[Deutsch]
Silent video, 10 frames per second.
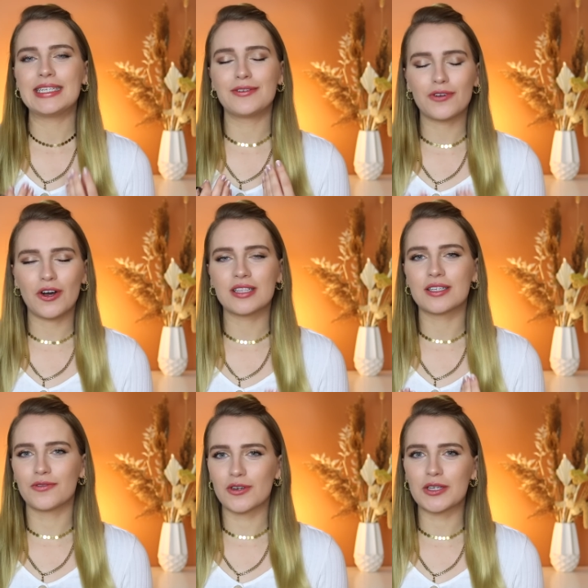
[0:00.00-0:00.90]
Die freuen
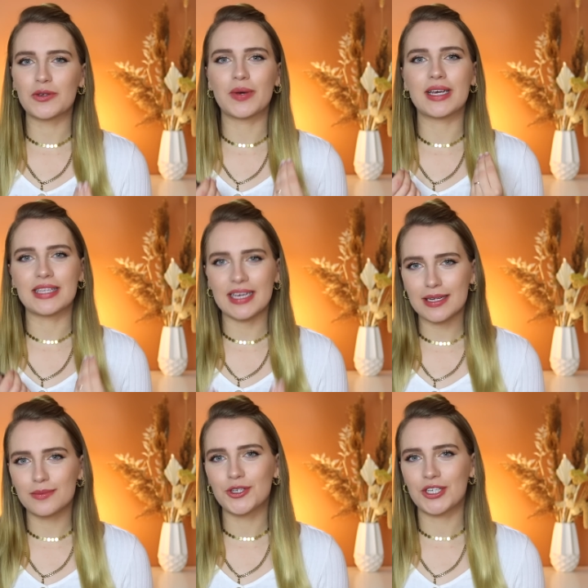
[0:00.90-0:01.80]
sich wirklich über
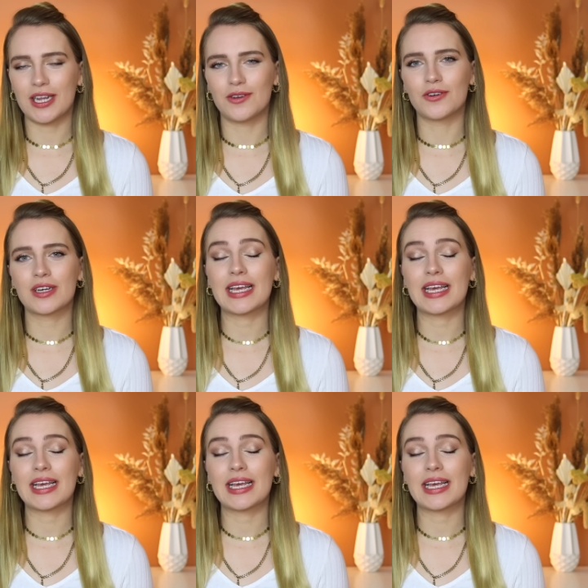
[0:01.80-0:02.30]
jede Bestellung.